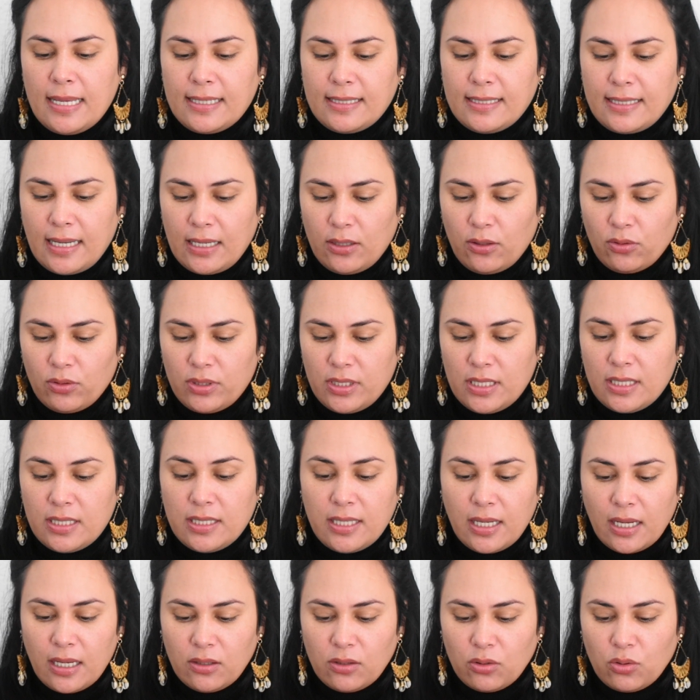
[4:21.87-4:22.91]
C'est un
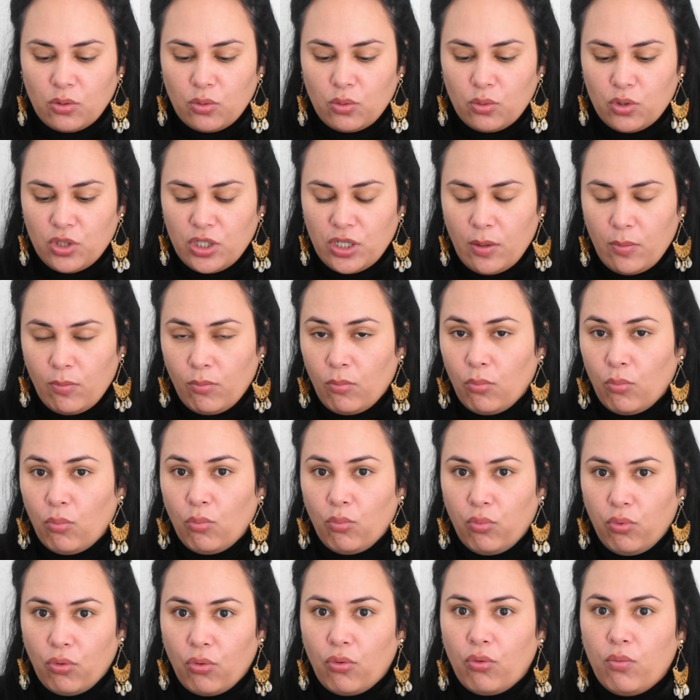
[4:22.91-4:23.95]
anti-cerne que j'aime
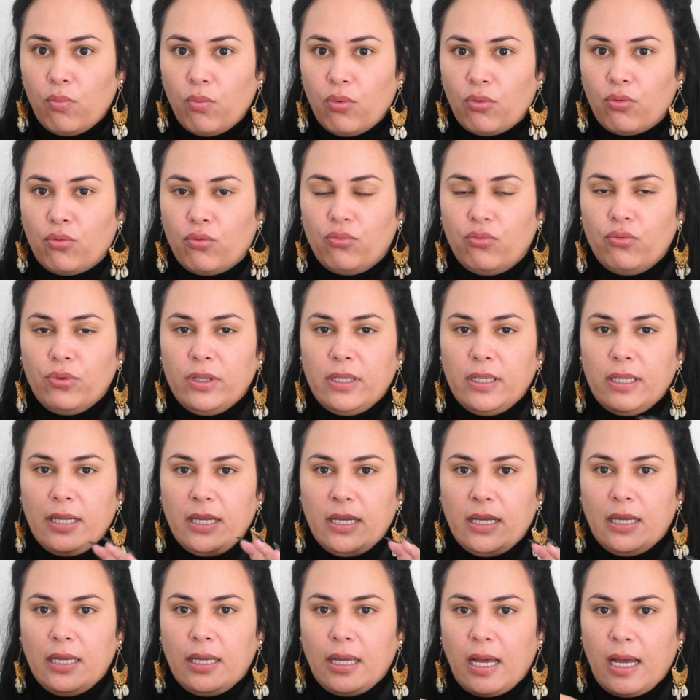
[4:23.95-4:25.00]
beaucoup beaucoup, il
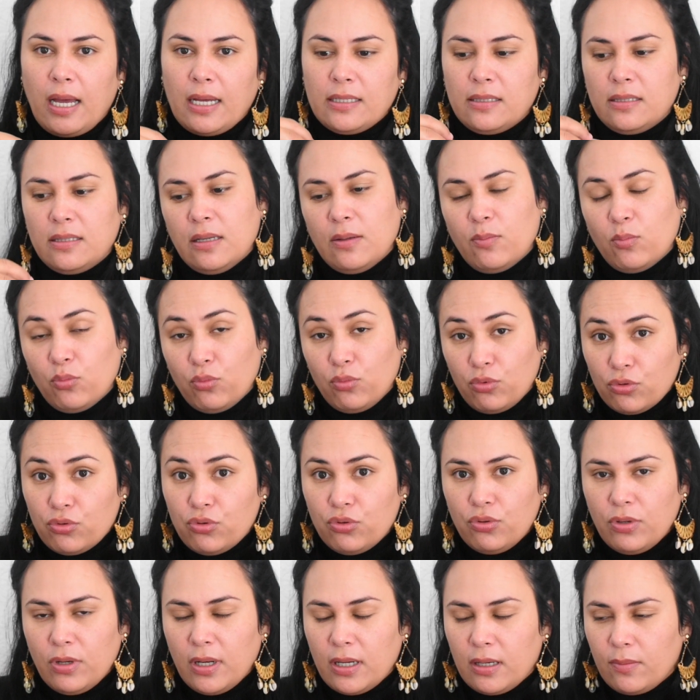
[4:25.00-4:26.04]
est assez
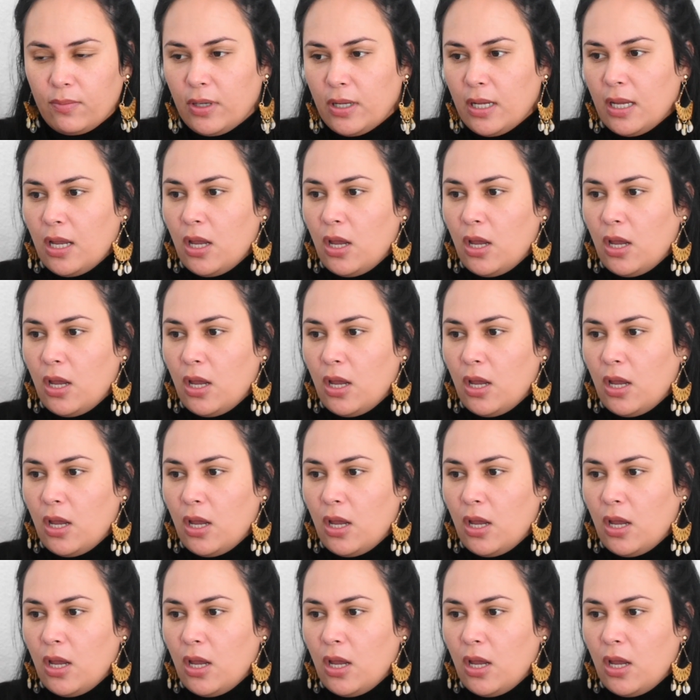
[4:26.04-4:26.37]
modulable.